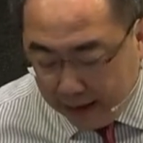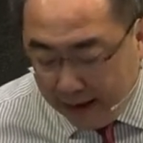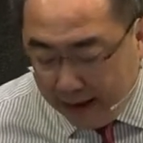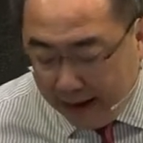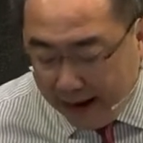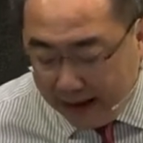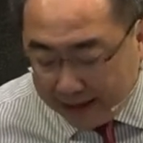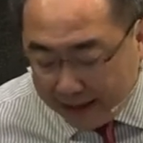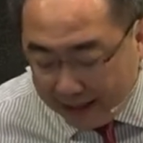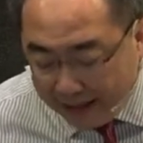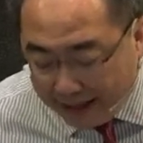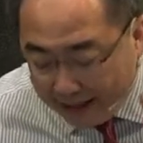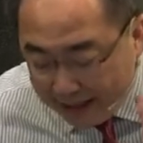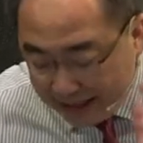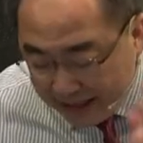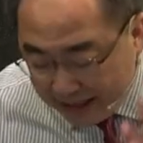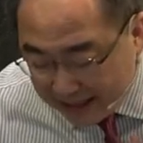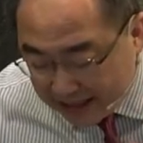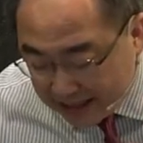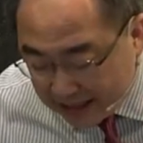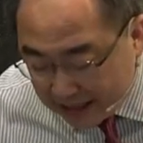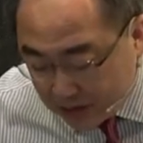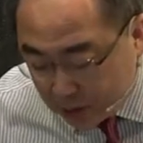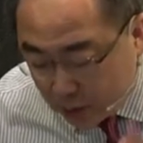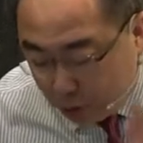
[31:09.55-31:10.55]
他的意
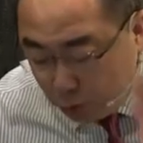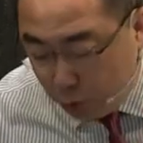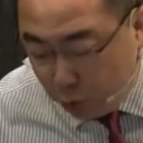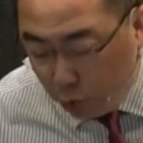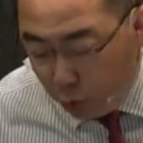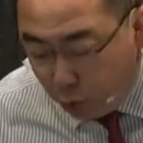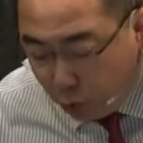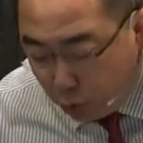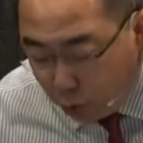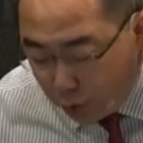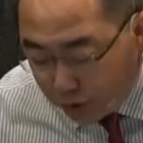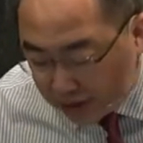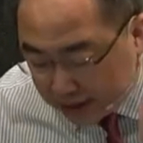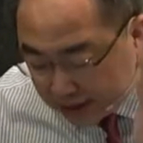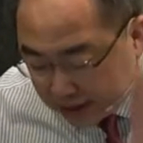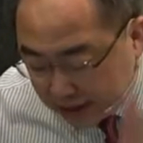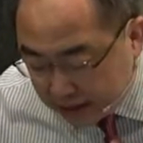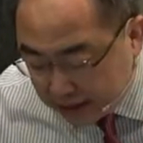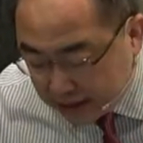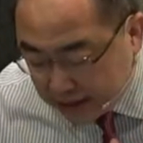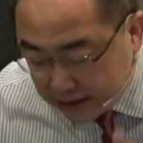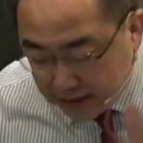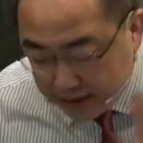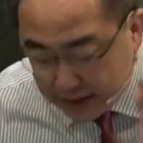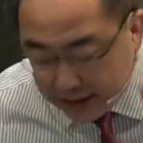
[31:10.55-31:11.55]
思是说，如果
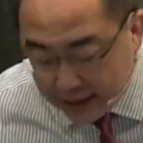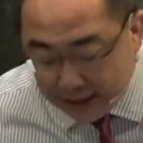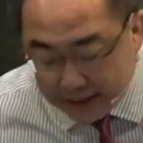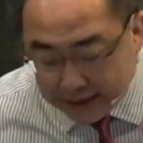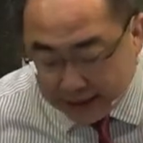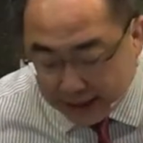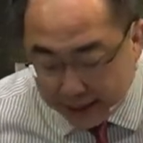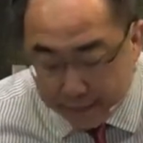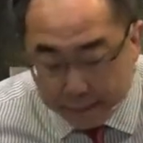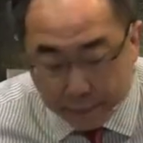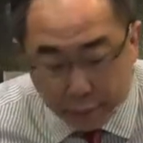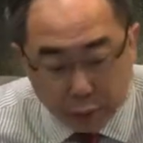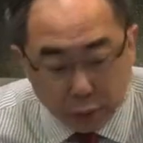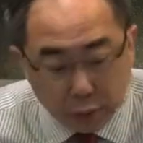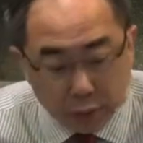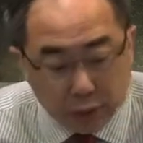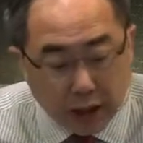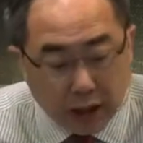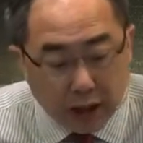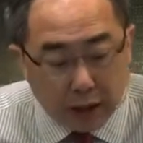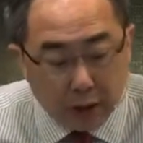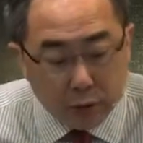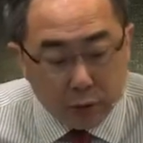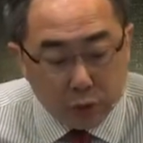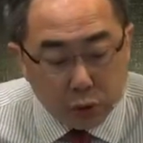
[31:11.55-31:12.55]
枝子连在葡
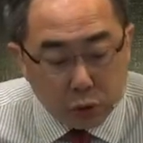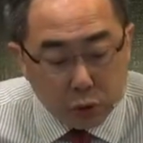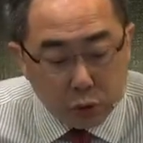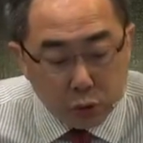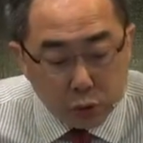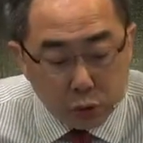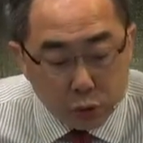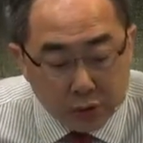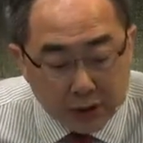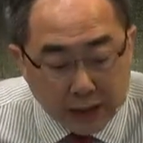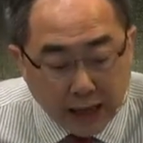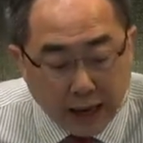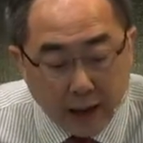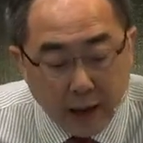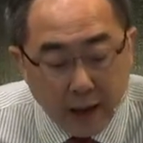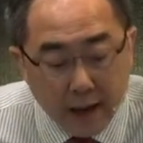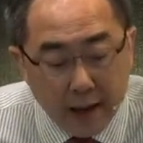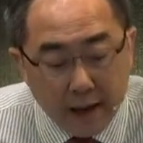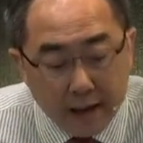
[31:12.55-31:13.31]
萄树上，